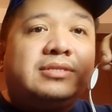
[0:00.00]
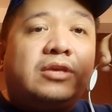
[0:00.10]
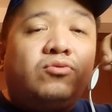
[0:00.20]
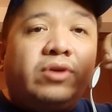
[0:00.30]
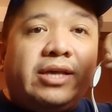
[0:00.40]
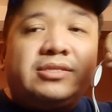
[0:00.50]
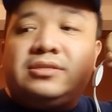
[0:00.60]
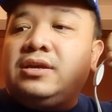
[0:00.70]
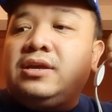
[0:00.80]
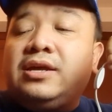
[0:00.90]
Sa
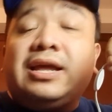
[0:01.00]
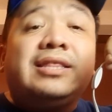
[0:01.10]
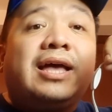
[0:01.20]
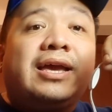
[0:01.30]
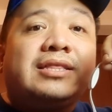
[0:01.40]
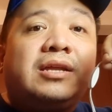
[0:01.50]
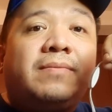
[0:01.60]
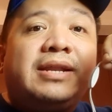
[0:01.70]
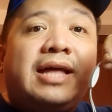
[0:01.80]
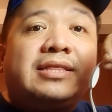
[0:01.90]
US. Nakita
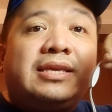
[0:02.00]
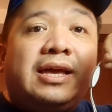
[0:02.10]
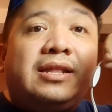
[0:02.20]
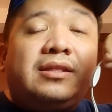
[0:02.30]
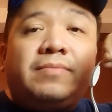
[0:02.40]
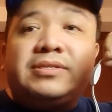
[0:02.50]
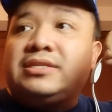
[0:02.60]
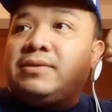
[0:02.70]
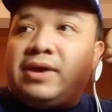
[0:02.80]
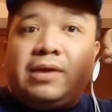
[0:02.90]
naman natin 'yan.
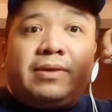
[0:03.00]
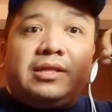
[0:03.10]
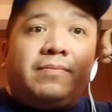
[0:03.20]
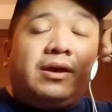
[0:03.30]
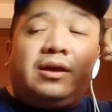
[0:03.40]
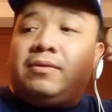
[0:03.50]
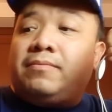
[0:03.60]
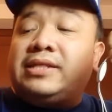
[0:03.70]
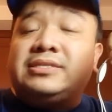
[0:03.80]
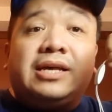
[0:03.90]
Maski sa mga iba't ibang
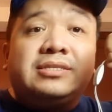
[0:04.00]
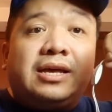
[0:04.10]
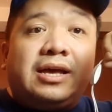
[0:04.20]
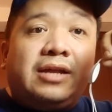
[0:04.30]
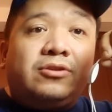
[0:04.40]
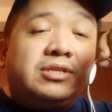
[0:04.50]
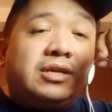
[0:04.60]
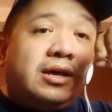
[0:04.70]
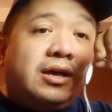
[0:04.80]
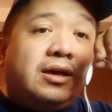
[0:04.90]
bansa sa ano
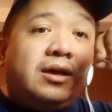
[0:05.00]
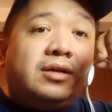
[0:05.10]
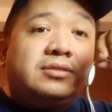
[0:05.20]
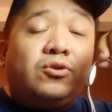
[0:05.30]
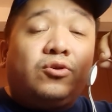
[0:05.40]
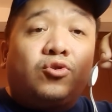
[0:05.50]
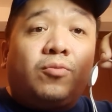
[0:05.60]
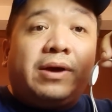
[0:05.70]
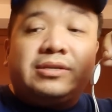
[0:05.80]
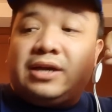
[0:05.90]
sa sa
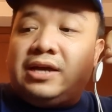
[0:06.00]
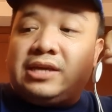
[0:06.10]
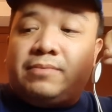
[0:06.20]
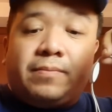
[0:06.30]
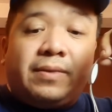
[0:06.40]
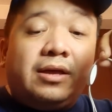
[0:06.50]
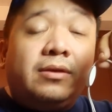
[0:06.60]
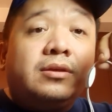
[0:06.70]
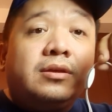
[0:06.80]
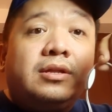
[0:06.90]
Europa at sa iba pa.